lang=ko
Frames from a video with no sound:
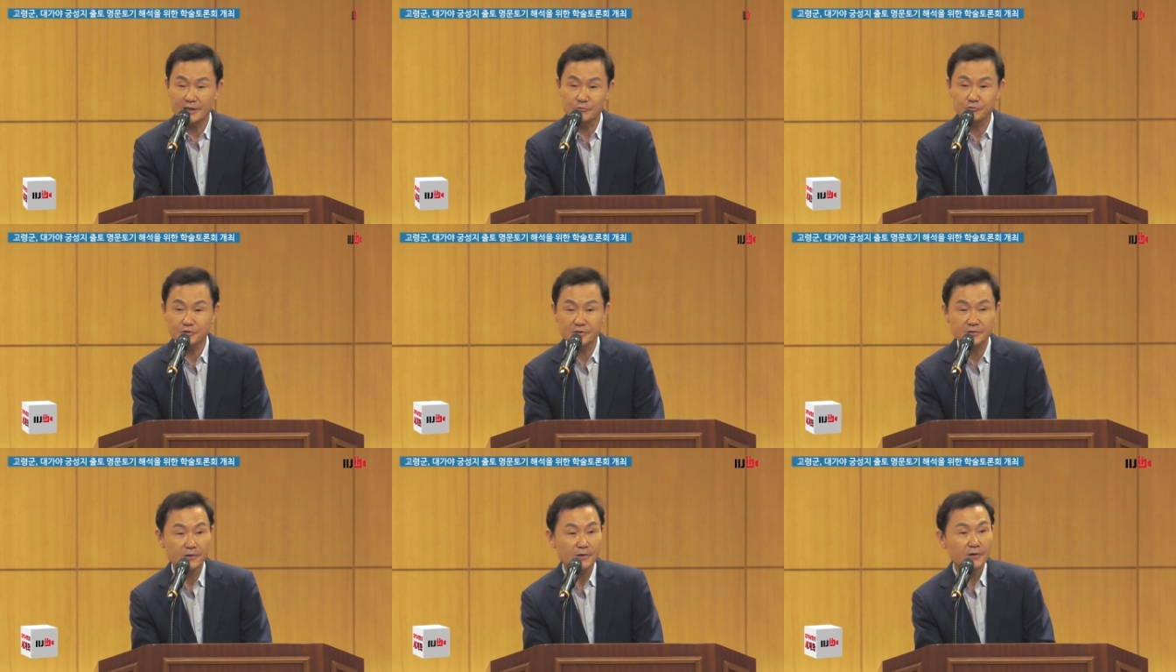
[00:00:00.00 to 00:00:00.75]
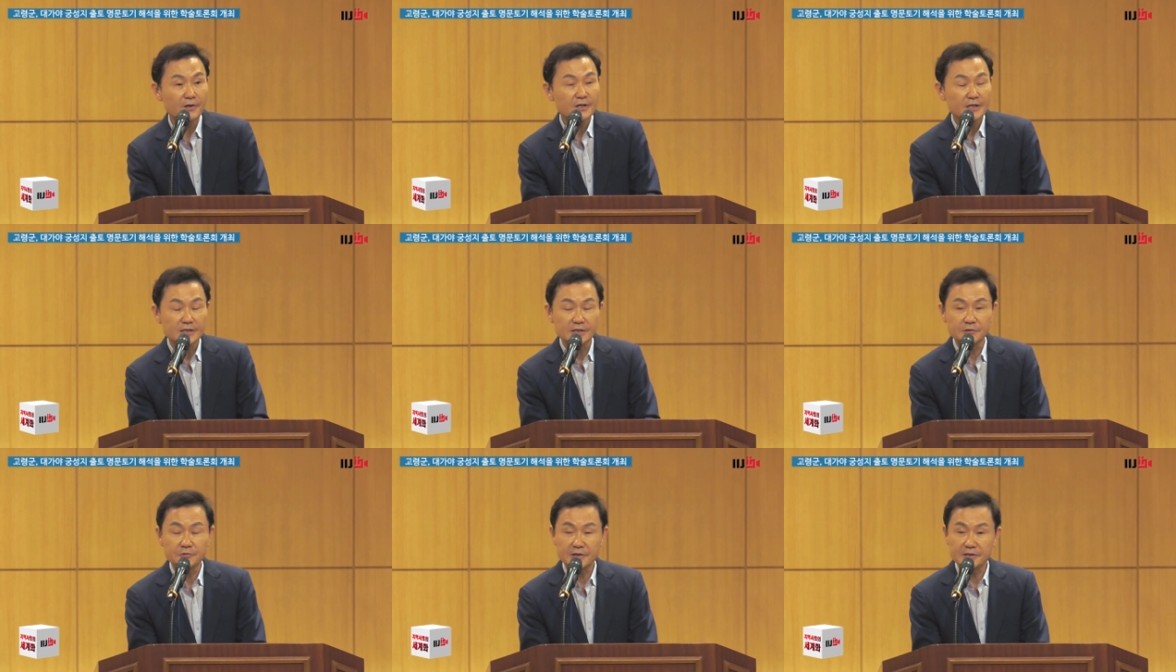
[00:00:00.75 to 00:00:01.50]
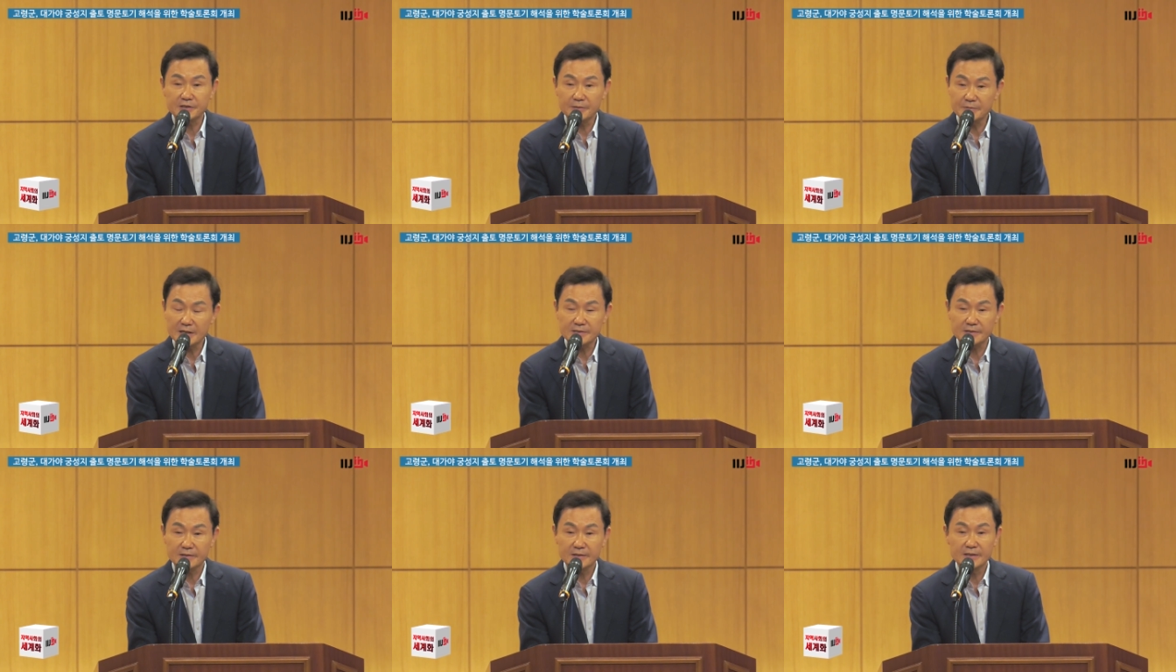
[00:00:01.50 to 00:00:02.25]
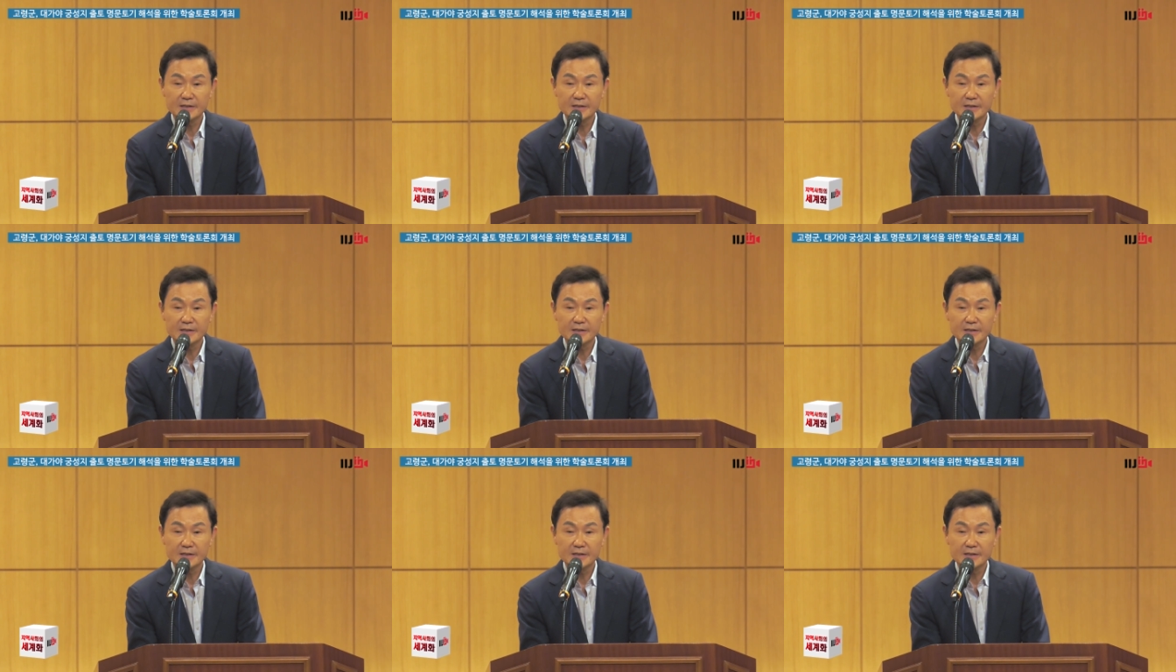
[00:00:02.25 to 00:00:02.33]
해주셔서 이 기회를 틈타서